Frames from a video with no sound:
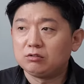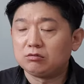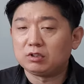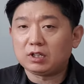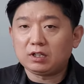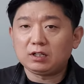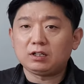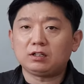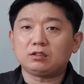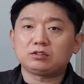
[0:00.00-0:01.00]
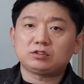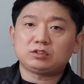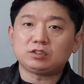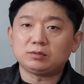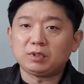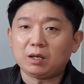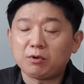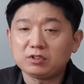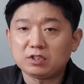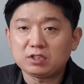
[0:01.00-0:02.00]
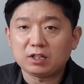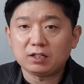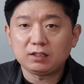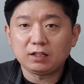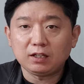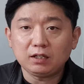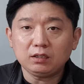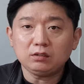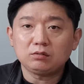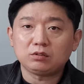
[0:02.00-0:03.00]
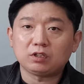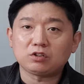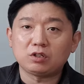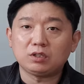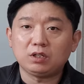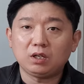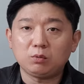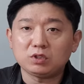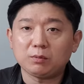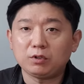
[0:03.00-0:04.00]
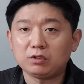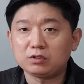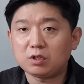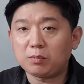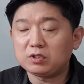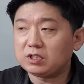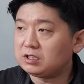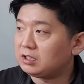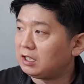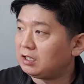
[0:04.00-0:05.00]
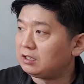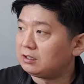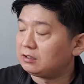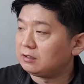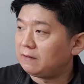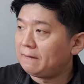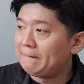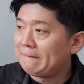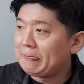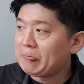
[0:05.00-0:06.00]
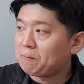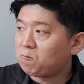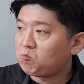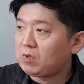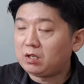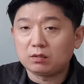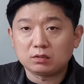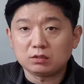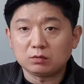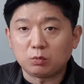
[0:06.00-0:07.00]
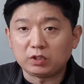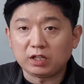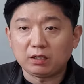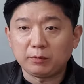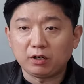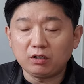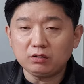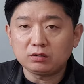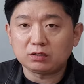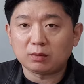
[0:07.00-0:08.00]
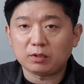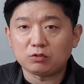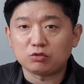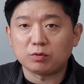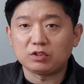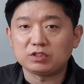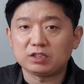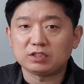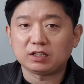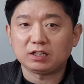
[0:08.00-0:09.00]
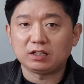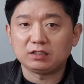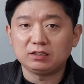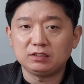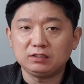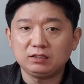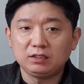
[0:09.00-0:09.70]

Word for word: 우리가 지금 네 번째 시간인데 이제 정리를 해보자면첫 번째 시간에는 그 모델명, 그 다음에 두 번째 시간에는